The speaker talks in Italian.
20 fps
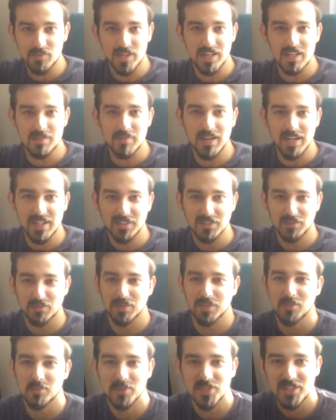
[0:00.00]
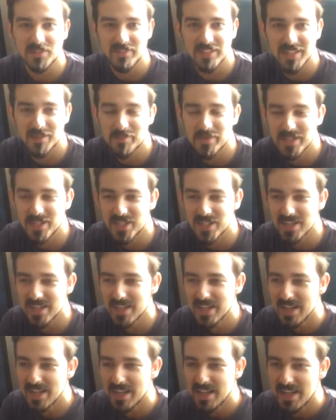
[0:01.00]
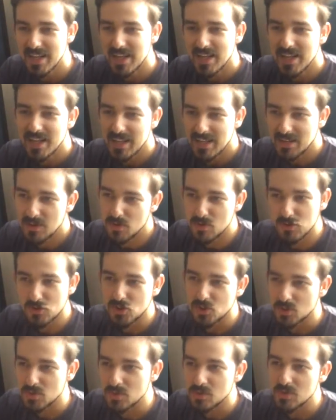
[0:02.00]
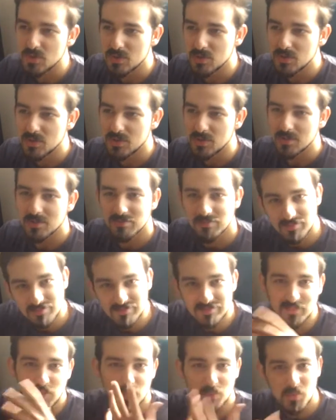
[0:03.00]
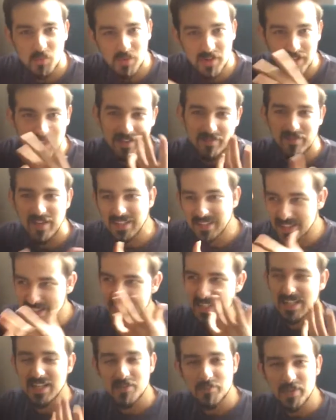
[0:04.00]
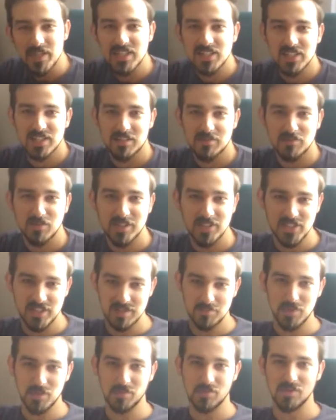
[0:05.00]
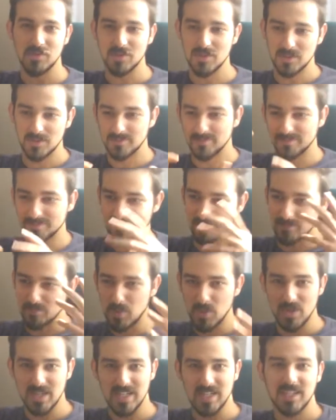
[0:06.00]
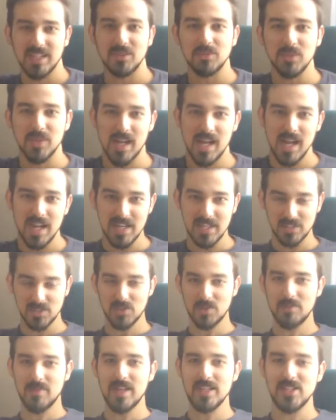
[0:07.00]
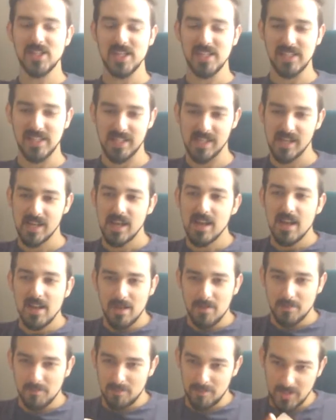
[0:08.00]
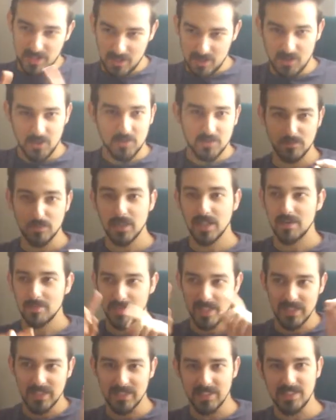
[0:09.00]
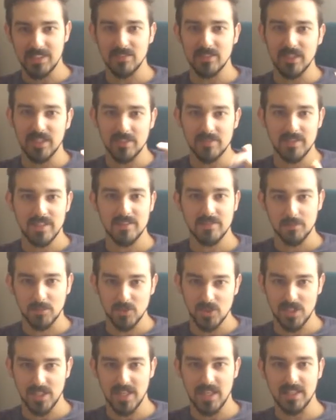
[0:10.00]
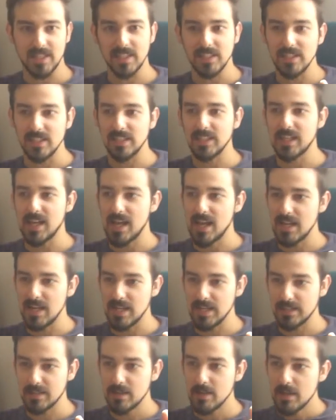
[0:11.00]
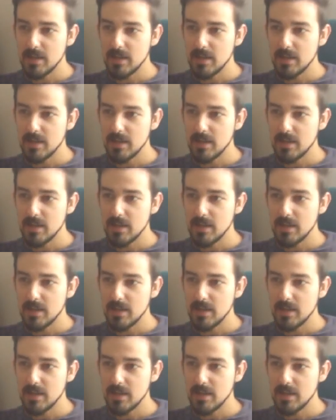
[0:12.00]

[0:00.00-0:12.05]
un animaletto da come si capisce. Loro sono comunque fatti in stile Pixar, fatti proprio mm, un po' caricaturali, insomma, eccetera. Però tutta l'ambientazione che veniva mostrata nel trailer,